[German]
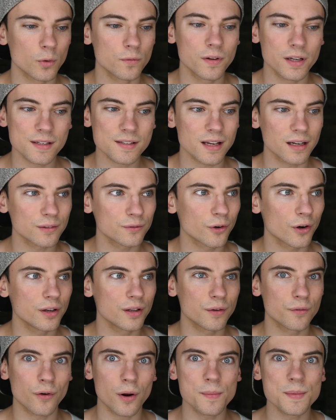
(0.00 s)
Und wie gesagt,
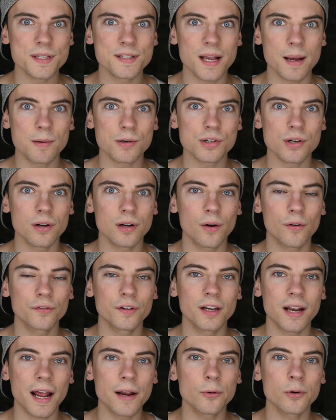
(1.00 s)
Freunde, ich freue mich selber schon auf
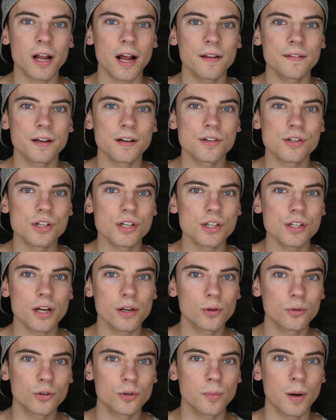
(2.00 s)
den ein oder anderen
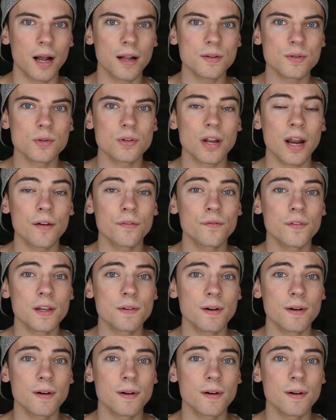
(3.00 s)
Shisha-YouTuber anzutreffen.